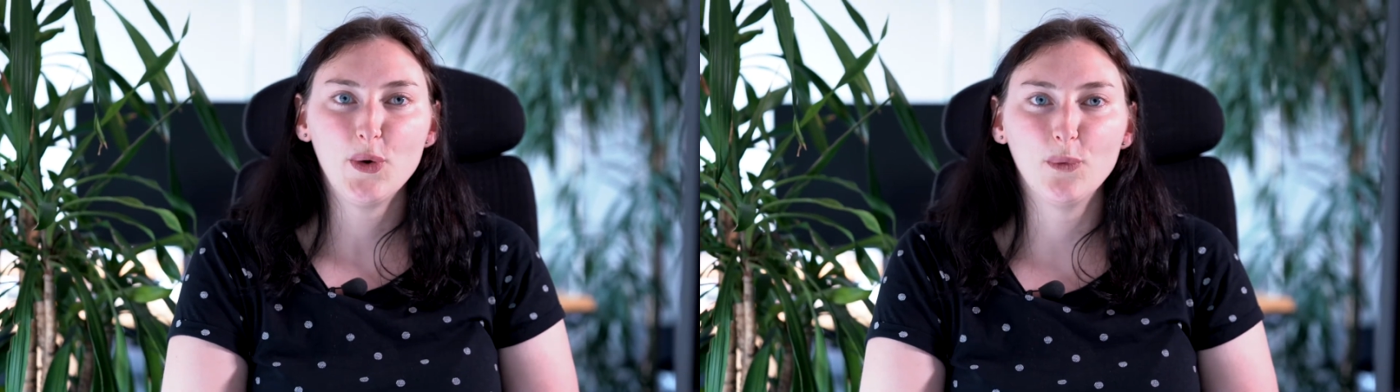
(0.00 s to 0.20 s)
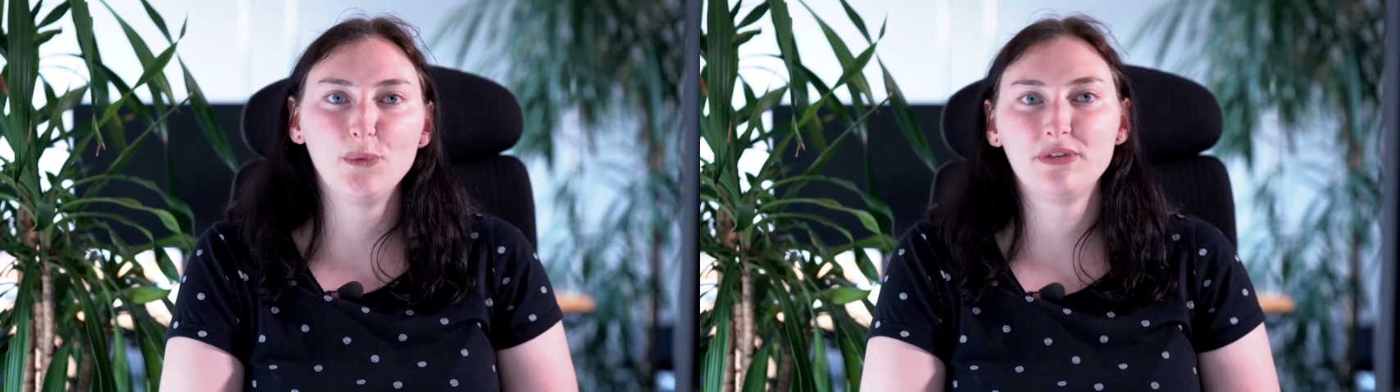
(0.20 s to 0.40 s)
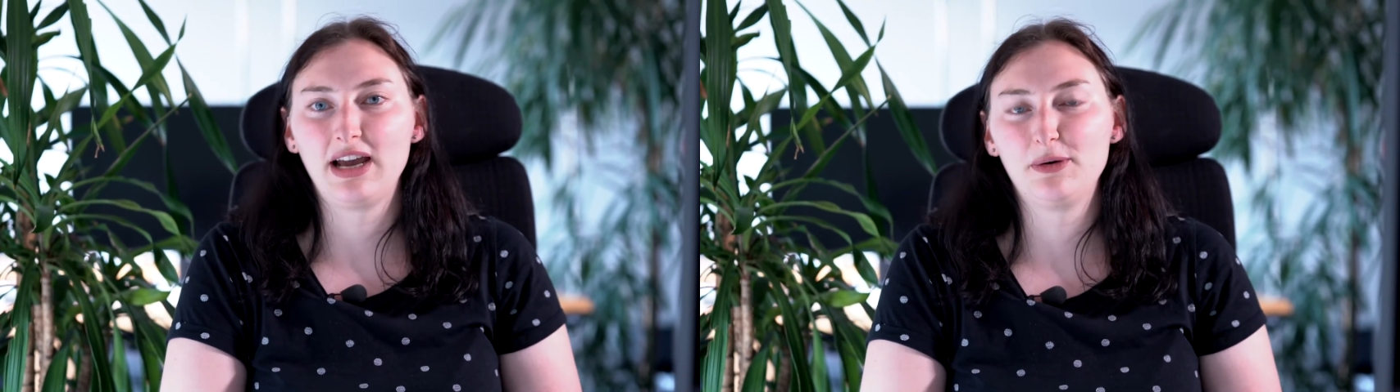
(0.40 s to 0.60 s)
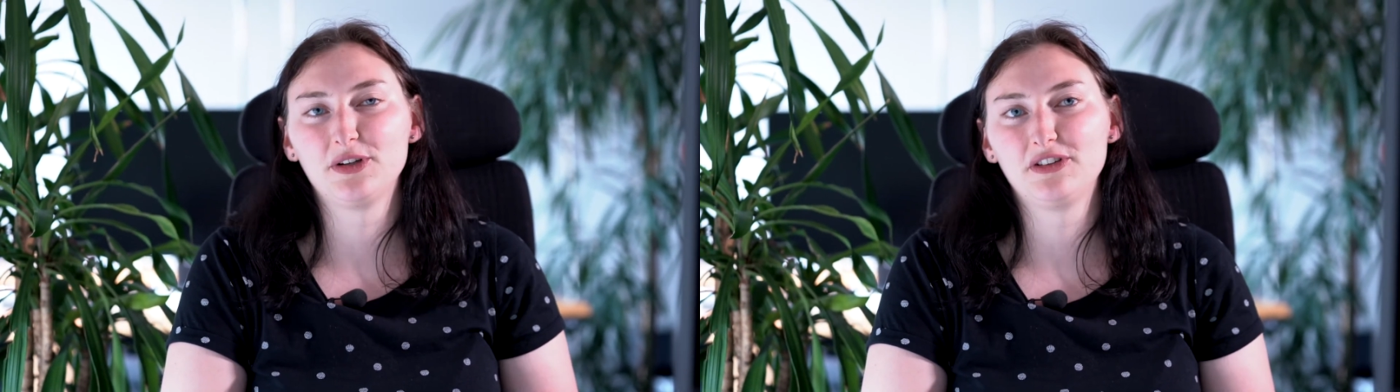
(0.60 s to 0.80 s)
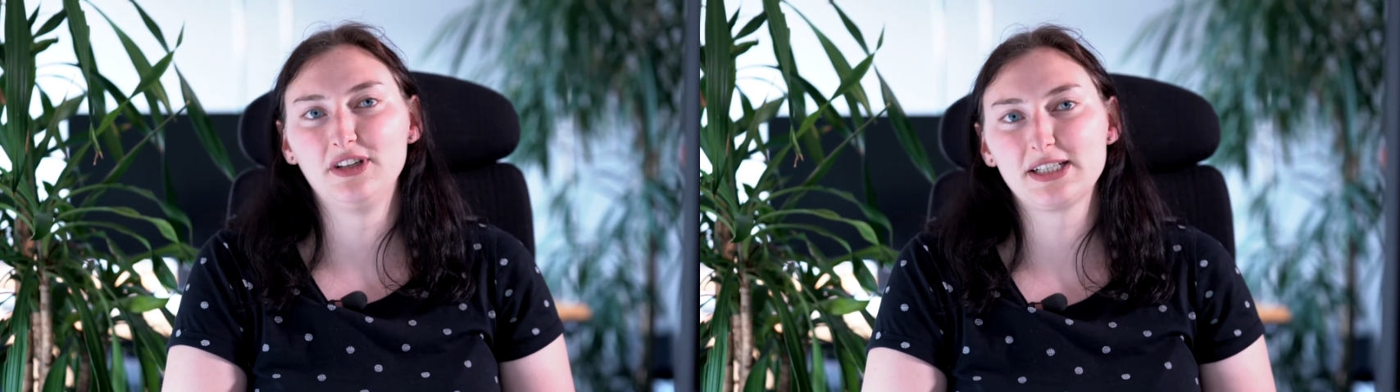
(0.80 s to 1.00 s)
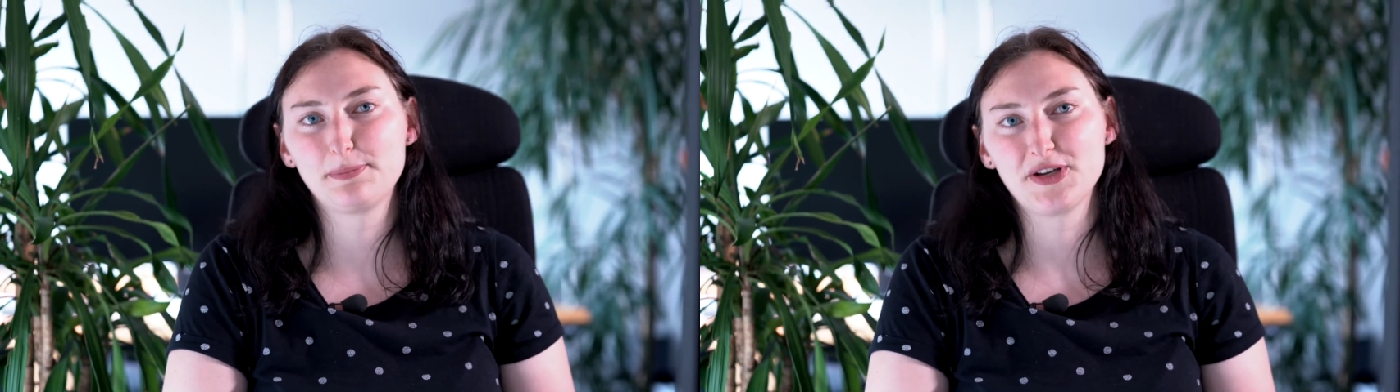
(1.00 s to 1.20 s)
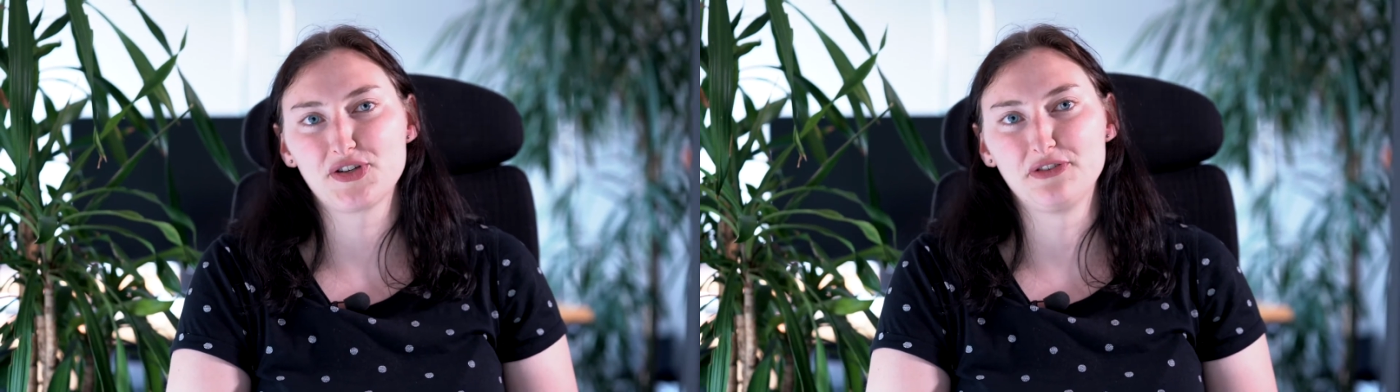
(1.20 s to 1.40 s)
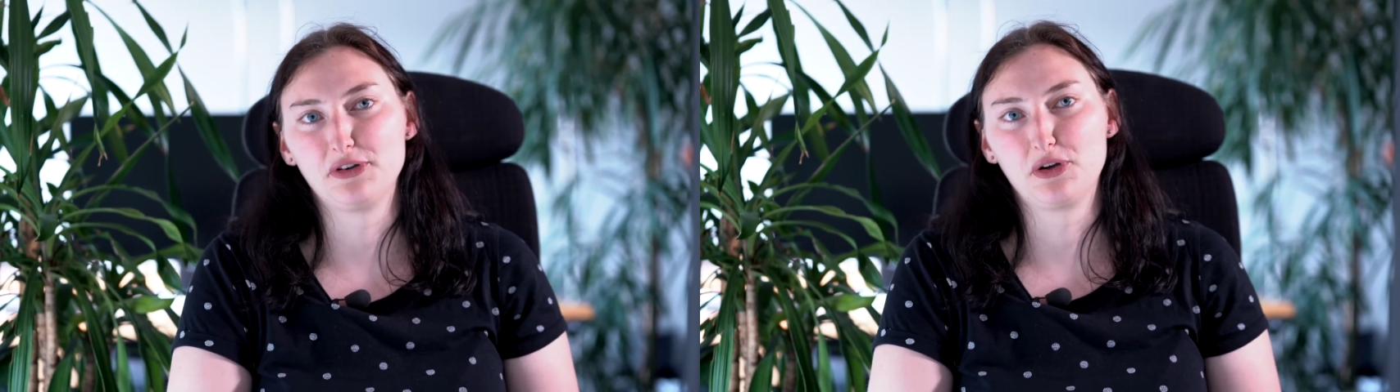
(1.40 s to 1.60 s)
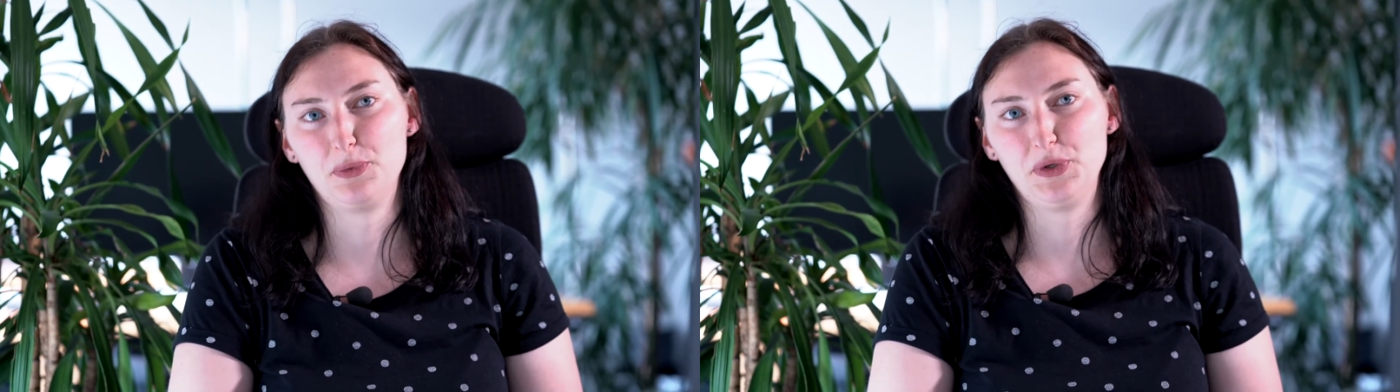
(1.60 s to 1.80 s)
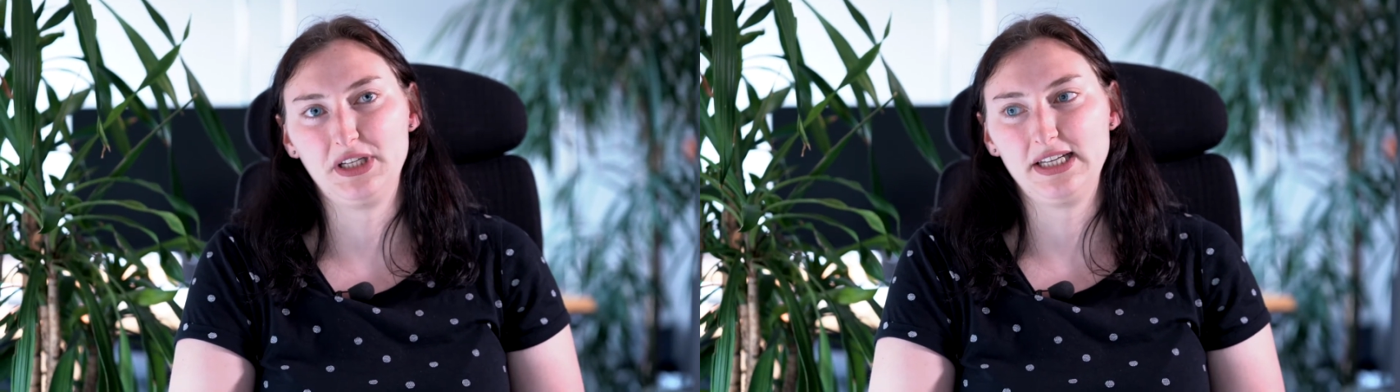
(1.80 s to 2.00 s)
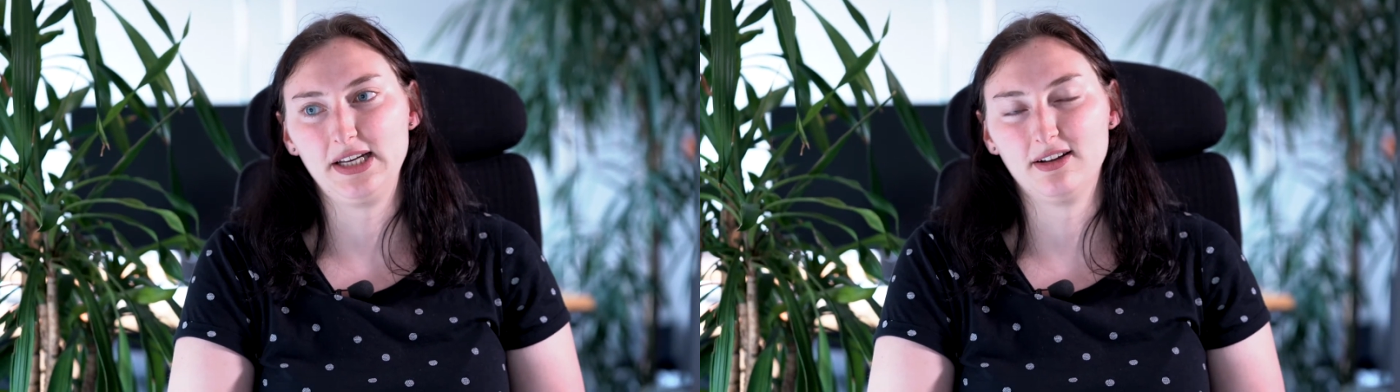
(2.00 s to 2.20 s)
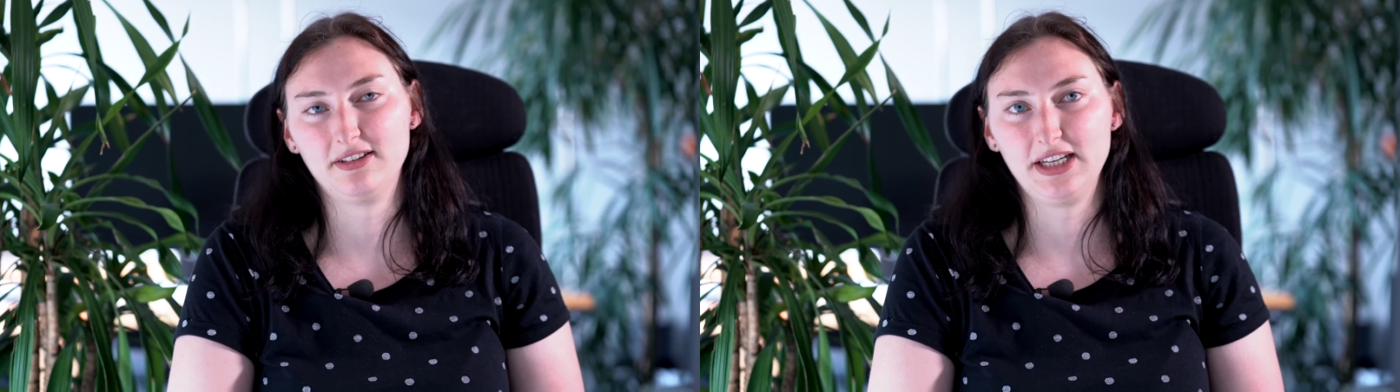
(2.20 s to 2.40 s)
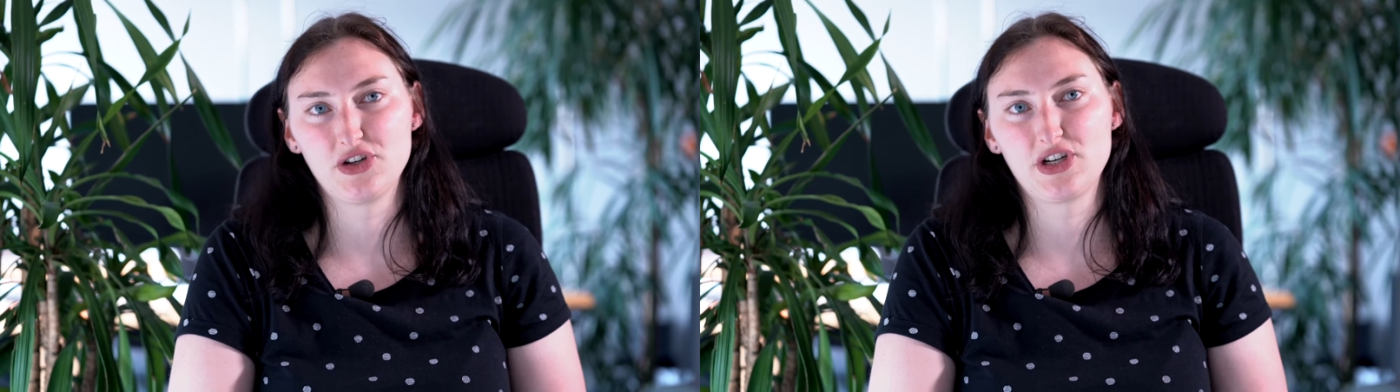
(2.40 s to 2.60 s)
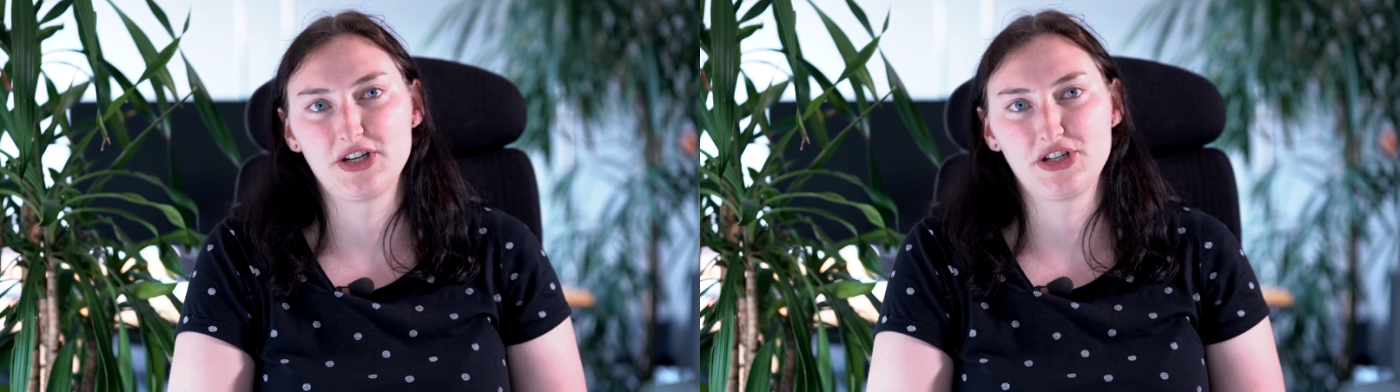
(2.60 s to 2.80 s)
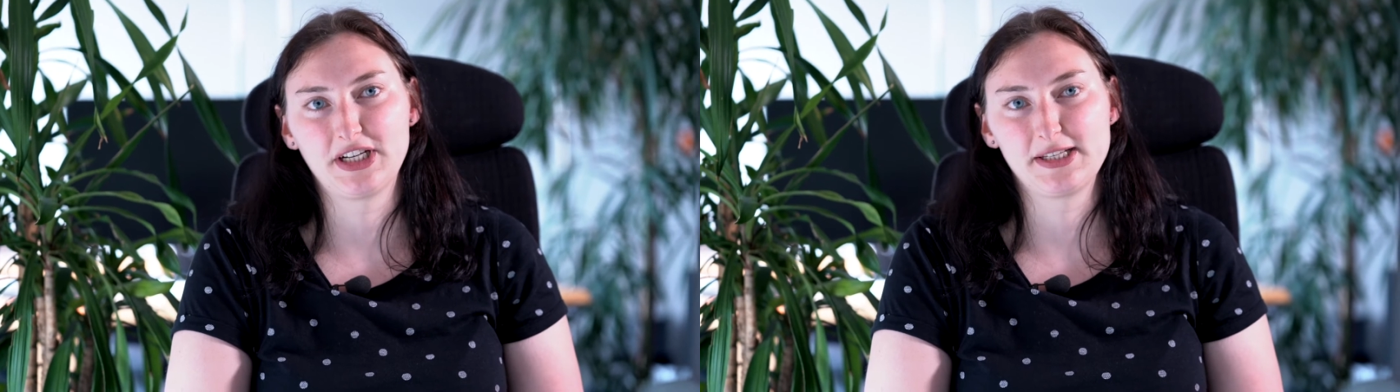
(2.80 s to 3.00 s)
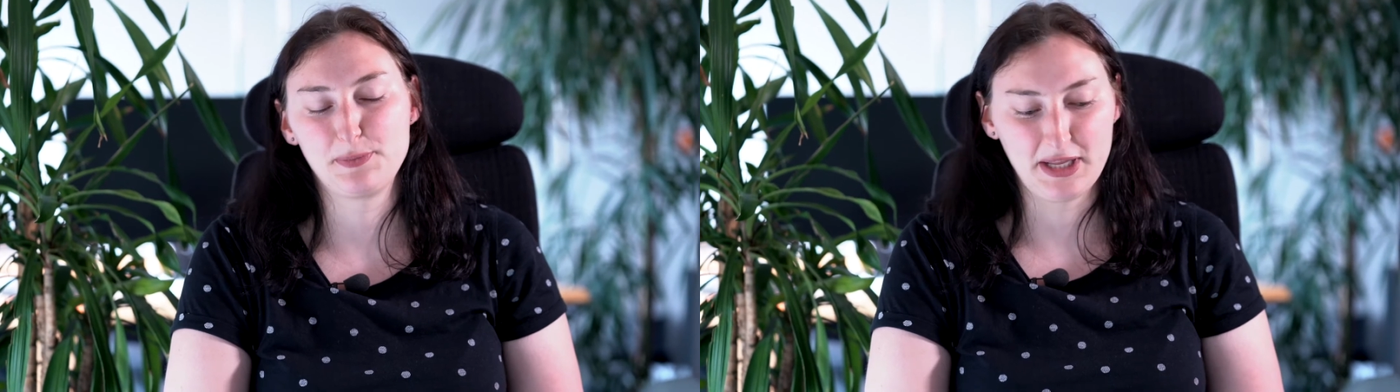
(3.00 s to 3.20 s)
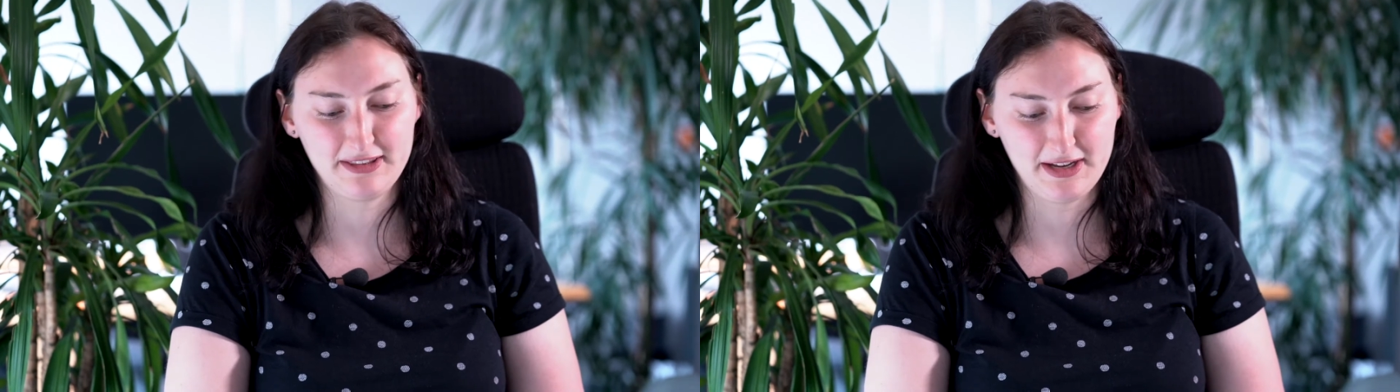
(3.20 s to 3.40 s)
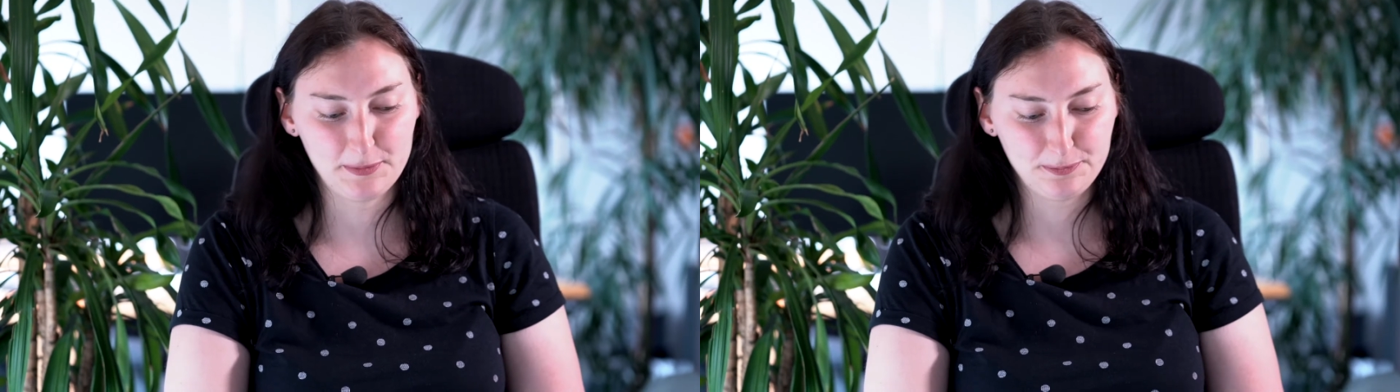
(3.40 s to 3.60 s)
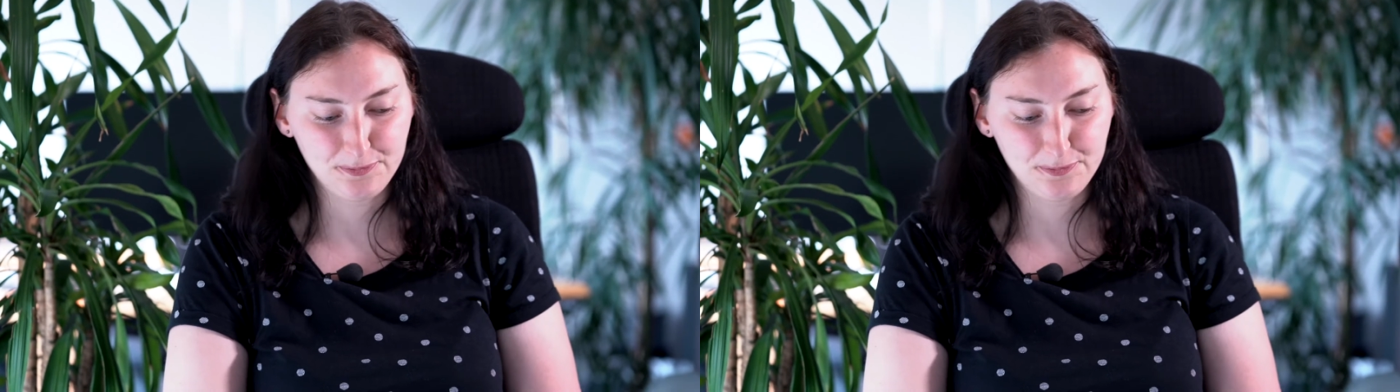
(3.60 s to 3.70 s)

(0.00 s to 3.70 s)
und auch natürlich das Beste für die Community an Dienstleistungen zu bieten.